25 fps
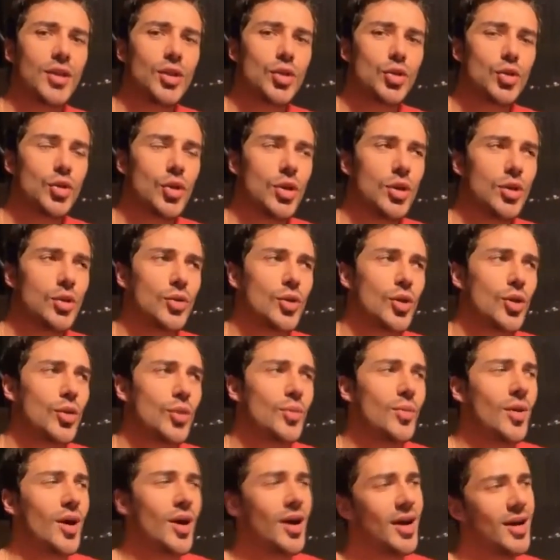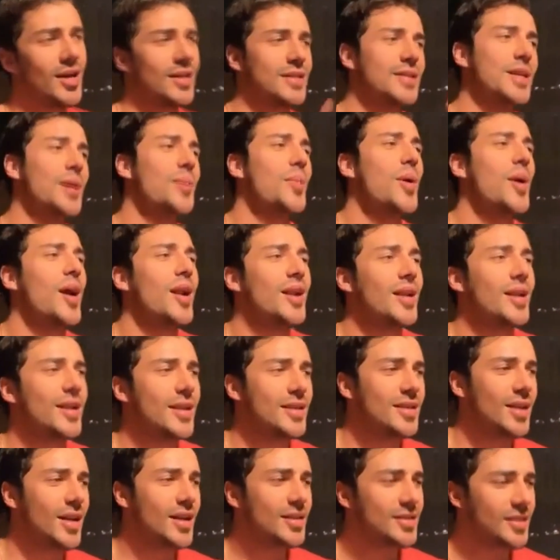İzlerken de şöyle diyorum. Ah
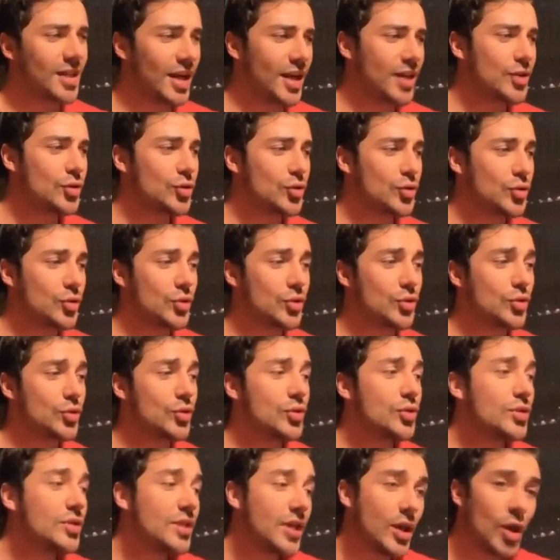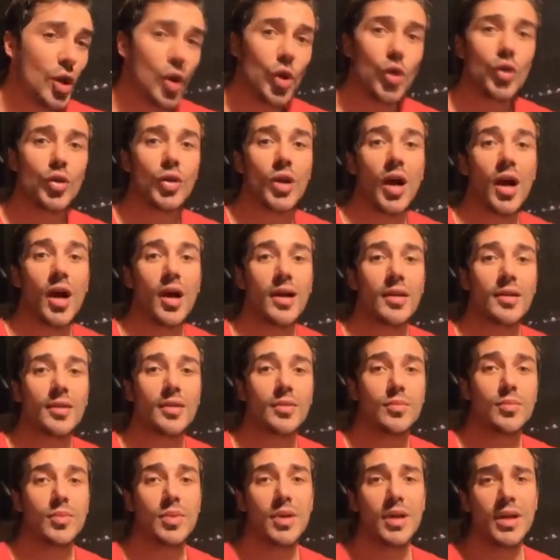Cemal kadar taş düşsün. Kilo
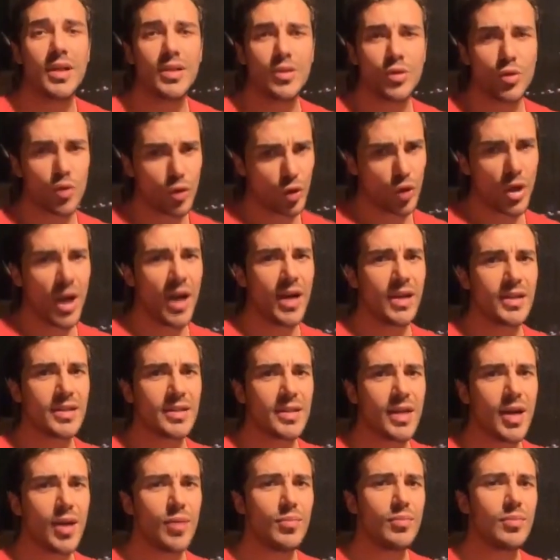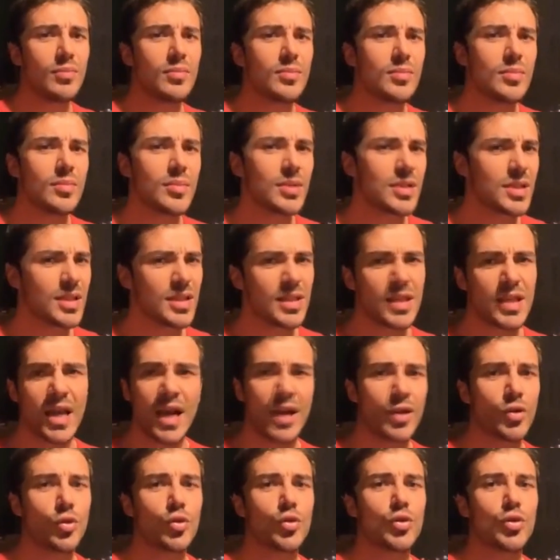da aldım biraz. Düşersem
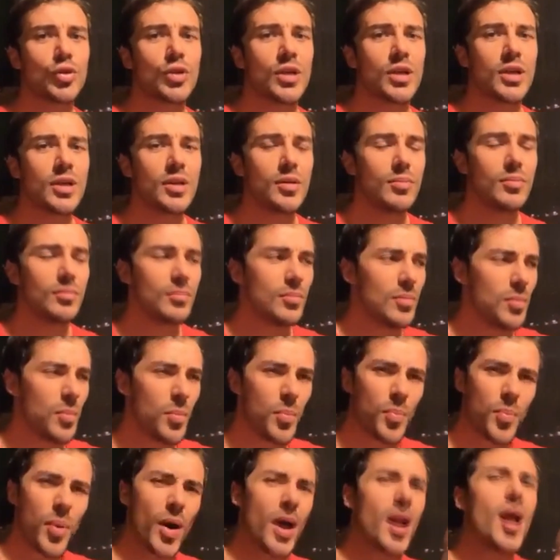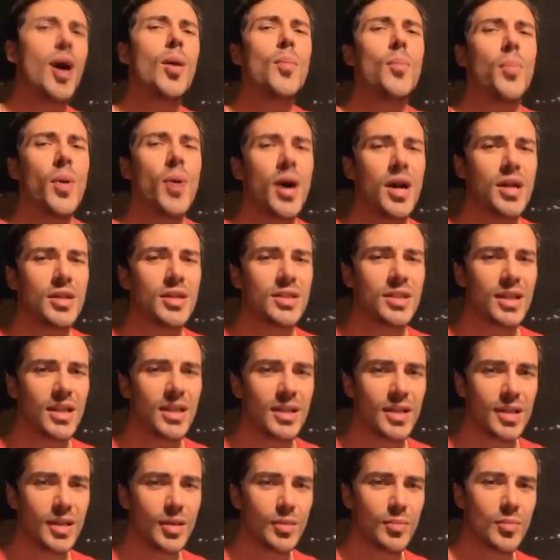sert düşerim.
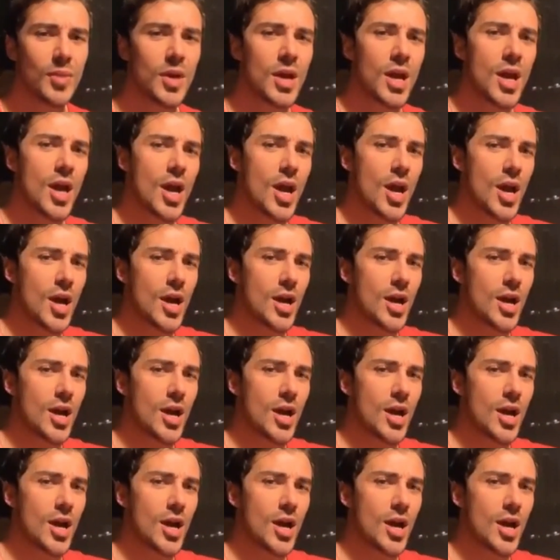Paramparça ederim